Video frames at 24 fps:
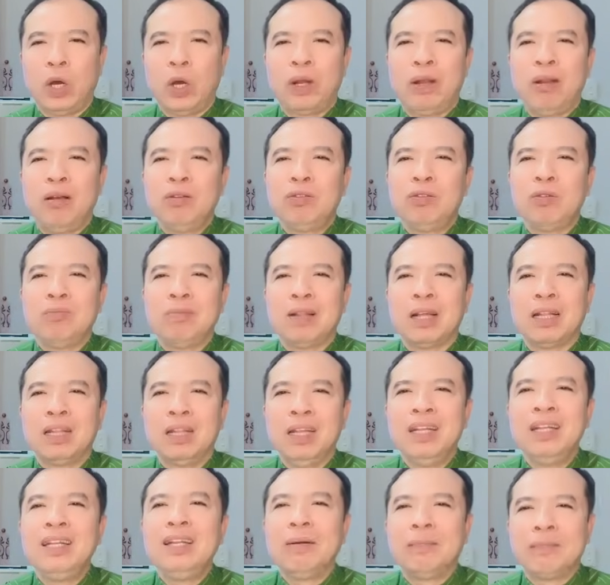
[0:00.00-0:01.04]
còn nếu chúng ta
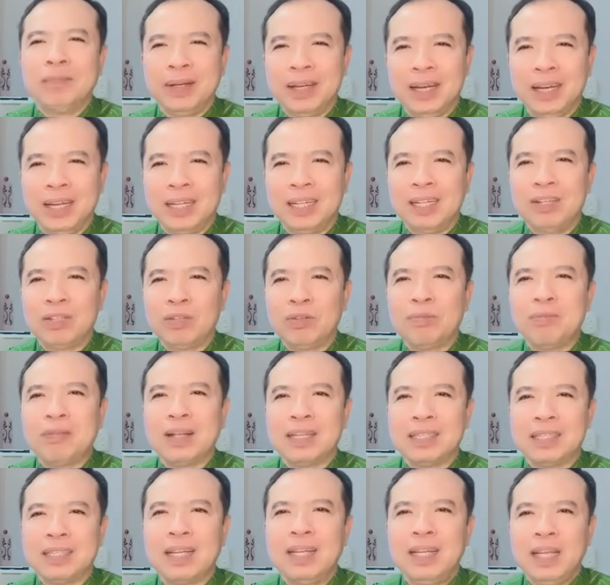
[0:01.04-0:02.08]
tin nhầm người thì chúng
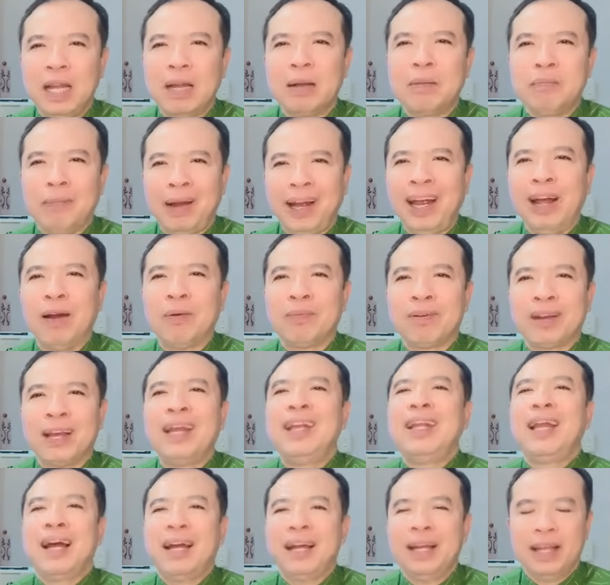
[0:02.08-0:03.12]
ta sẽ nhận bài học
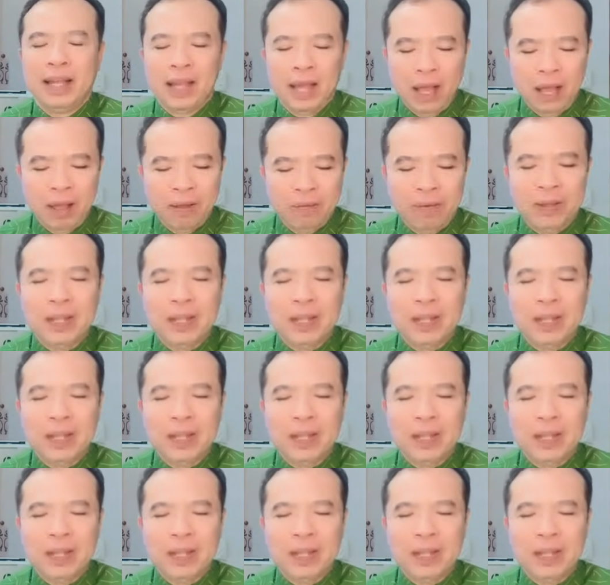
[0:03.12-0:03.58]
cay đắng